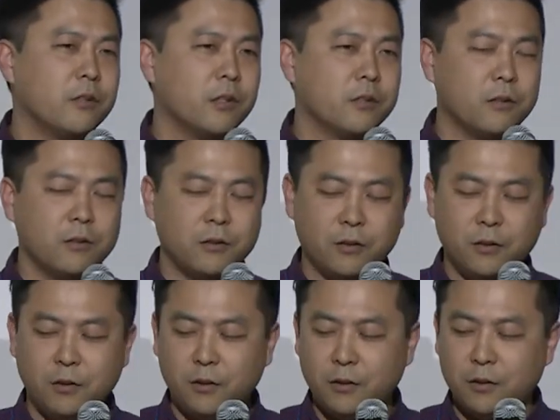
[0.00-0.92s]
그래서
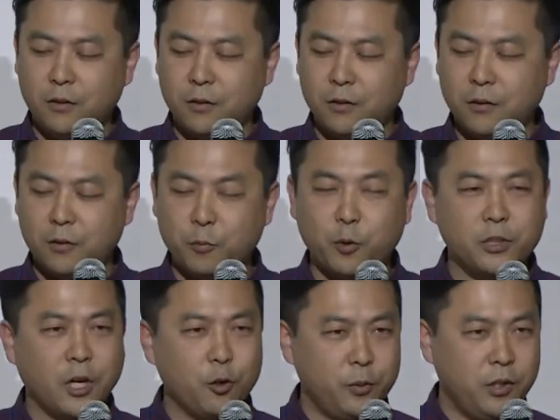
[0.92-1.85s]
어, 뭐
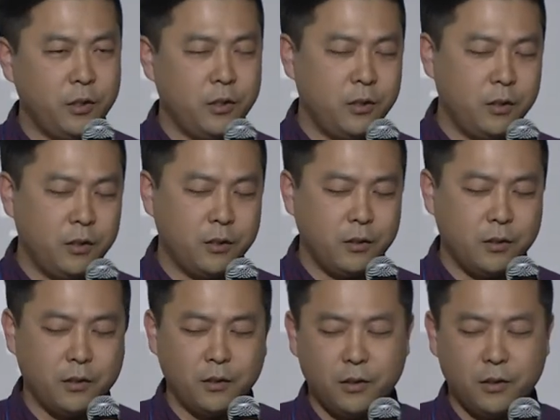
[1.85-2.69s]
샤오미의